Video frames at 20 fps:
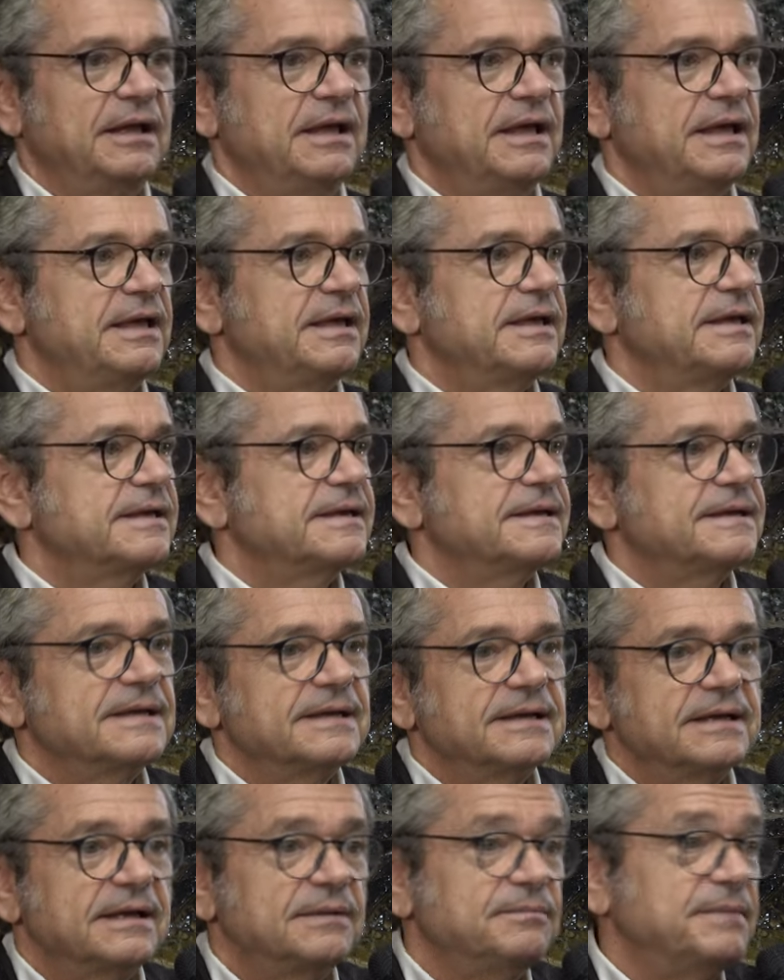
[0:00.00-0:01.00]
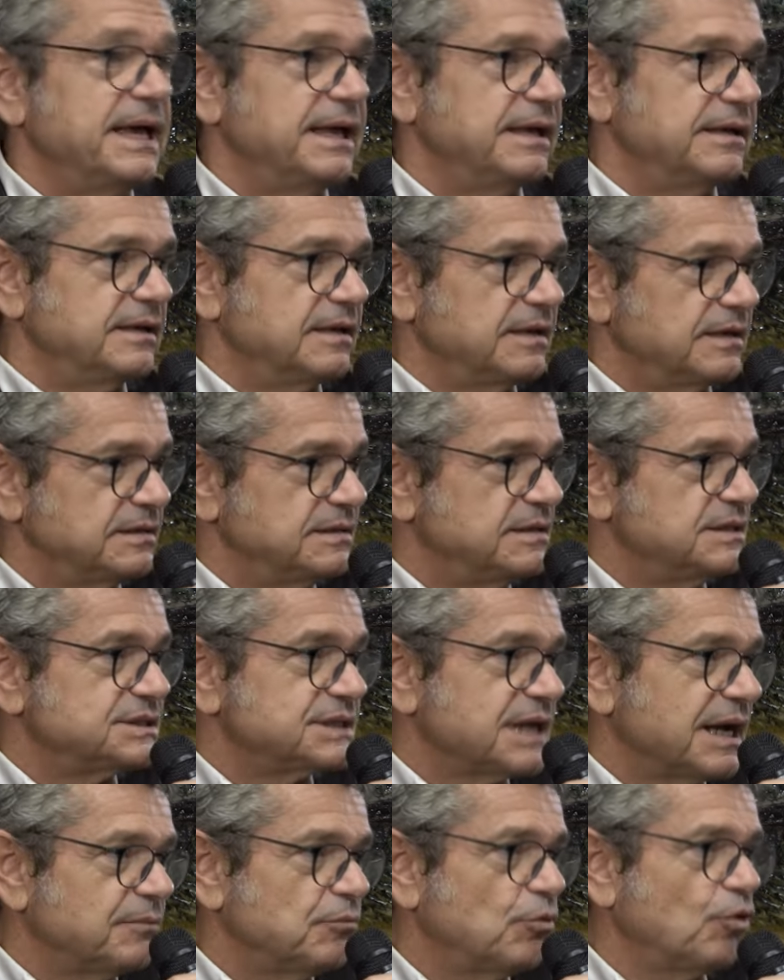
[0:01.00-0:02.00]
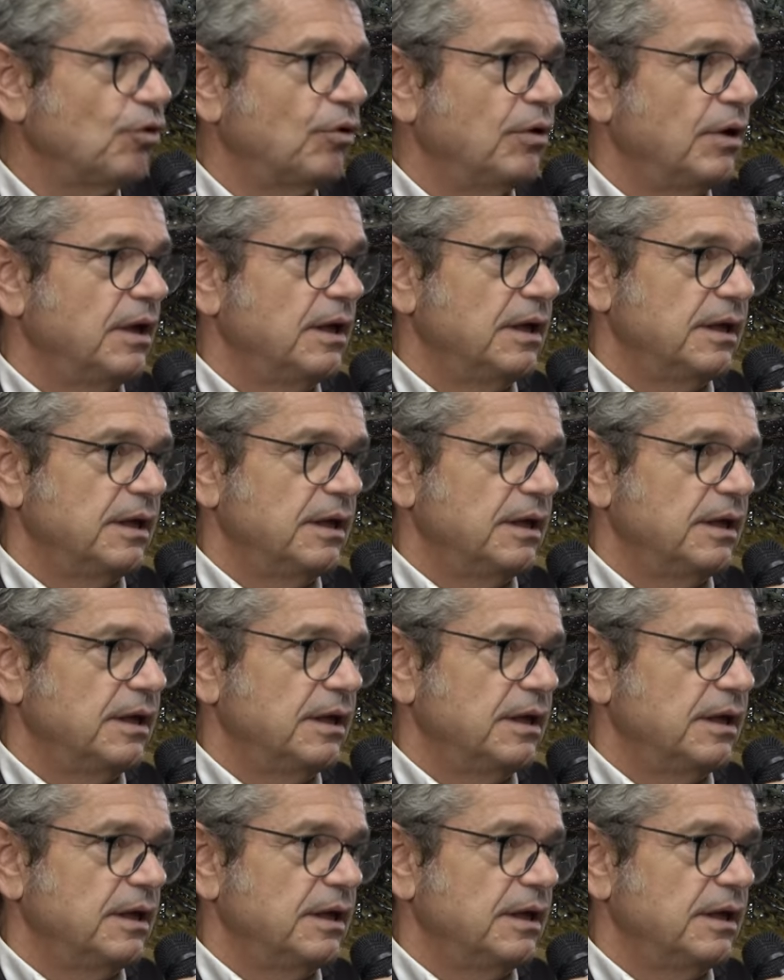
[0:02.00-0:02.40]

eh, beh, diciamo